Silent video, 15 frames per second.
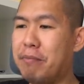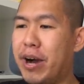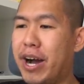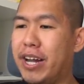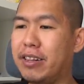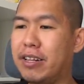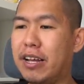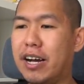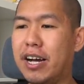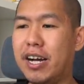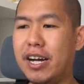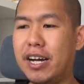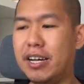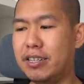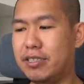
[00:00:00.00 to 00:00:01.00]
but
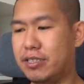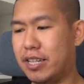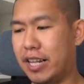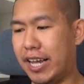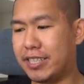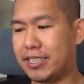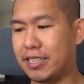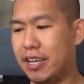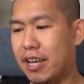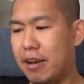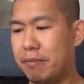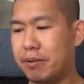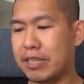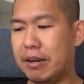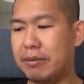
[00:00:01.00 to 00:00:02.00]
uh, jelas
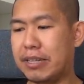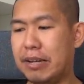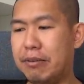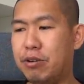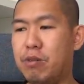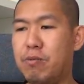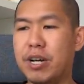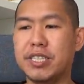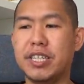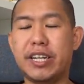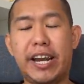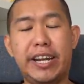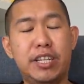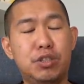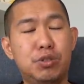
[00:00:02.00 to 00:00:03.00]
pertama-tama gue mau kasih
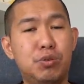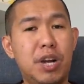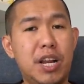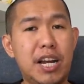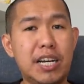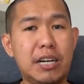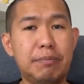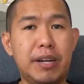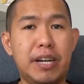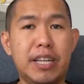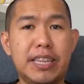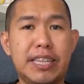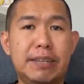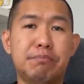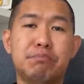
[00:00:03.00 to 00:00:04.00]
kredit juga lah kepada
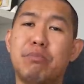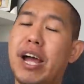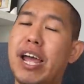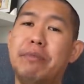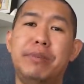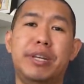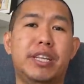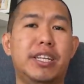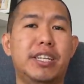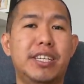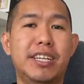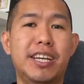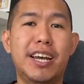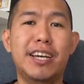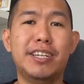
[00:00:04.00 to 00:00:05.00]
tim Miami Heat
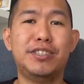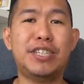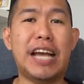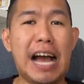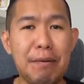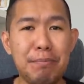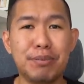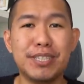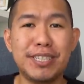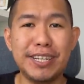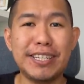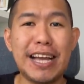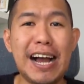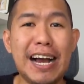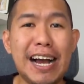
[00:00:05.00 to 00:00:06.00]
ini. Siapa sih
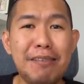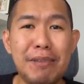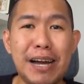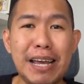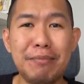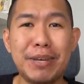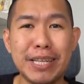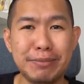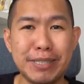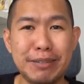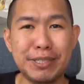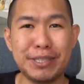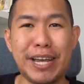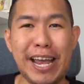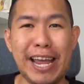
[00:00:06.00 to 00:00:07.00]
yang nyangka Miami Heat
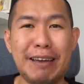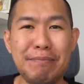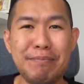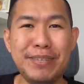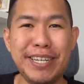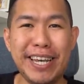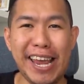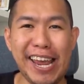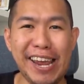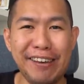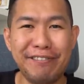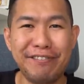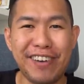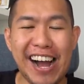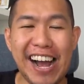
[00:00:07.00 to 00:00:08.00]
bisa masuk
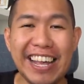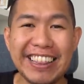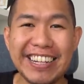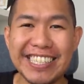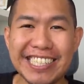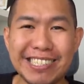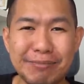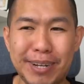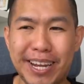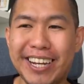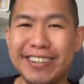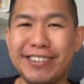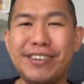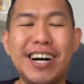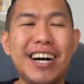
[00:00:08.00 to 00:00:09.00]
NBA Finals,
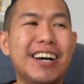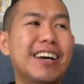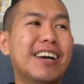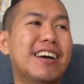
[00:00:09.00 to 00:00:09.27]
man? Gue